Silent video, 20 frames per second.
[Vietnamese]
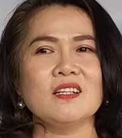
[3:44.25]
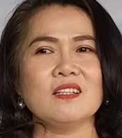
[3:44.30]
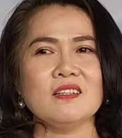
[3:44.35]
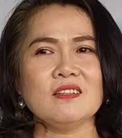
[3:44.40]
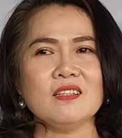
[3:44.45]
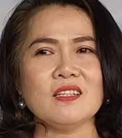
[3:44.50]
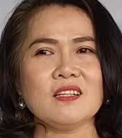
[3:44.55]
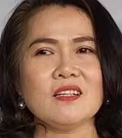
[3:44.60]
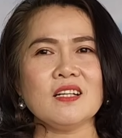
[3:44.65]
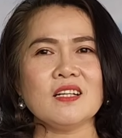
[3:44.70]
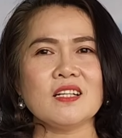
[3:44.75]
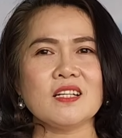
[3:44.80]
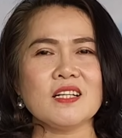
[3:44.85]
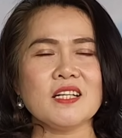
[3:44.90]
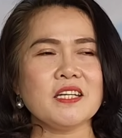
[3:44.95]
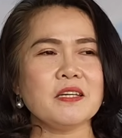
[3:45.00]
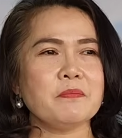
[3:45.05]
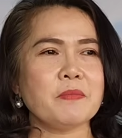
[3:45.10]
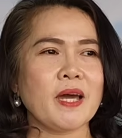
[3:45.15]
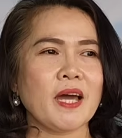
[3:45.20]
thứ nhất là nó
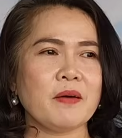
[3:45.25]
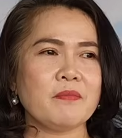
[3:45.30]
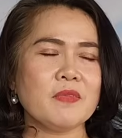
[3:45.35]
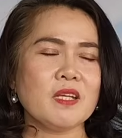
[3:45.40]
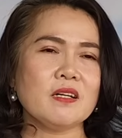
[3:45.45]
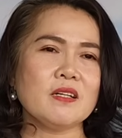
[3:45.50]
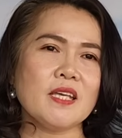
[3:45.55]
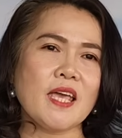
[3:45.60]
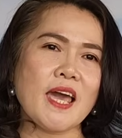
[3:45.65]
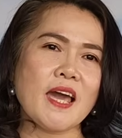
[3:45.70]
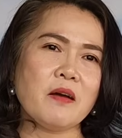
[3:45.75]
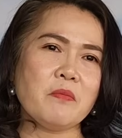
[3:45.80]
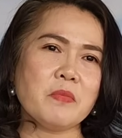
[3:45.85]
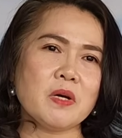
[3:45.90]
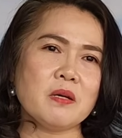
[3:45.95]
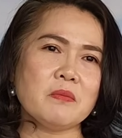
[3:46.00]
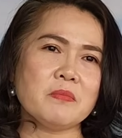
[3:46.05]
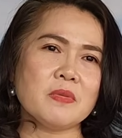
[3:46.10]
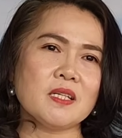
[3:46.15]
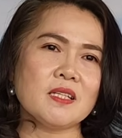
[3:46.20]
kìm hãm thời gian
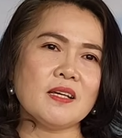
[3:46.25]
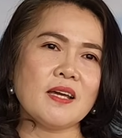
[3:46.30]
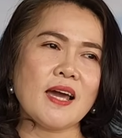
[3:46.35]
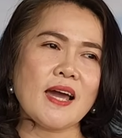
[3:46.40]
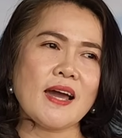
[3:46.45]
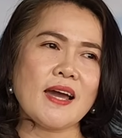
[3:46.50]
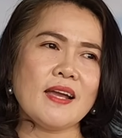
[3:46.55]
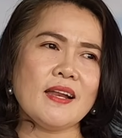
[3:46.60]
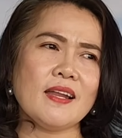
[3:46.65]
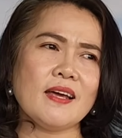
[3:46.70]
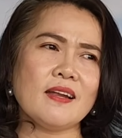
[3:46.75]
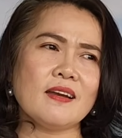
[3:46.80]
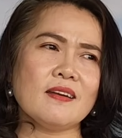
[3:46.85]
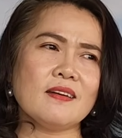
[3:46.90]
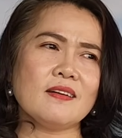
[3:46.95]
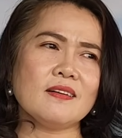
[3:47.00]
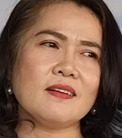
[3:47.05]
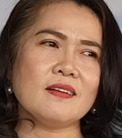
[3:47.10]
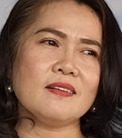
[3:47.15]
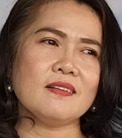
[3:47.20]
mình mà thứ hai là
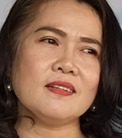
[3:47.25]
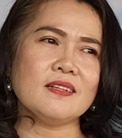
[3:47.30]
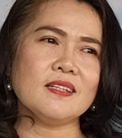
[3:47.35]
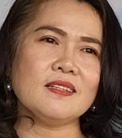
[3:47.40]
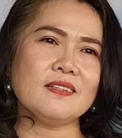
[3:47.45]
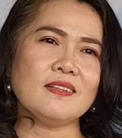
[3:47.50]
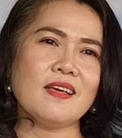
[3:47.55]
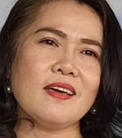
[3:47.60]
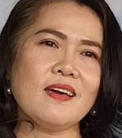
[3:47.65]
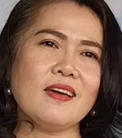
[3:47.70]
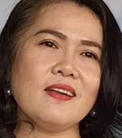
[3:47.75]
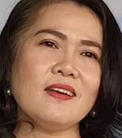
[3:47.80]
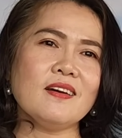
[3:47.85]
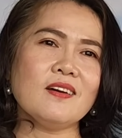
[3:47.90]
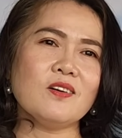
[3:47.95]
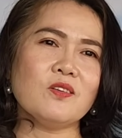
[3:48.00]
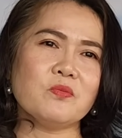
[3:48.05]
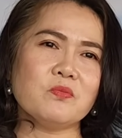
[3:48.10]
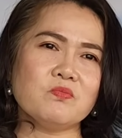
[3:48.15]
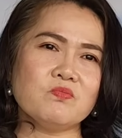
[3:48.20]
nó cái kinh tế ừ.
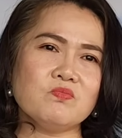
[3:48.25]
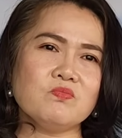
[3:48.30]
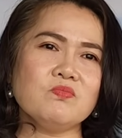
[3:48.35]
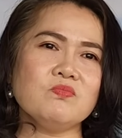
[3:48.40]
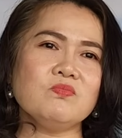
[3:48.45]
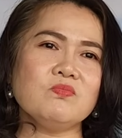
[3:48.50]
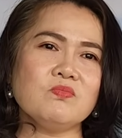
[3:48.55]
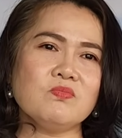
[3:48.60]
nó cũng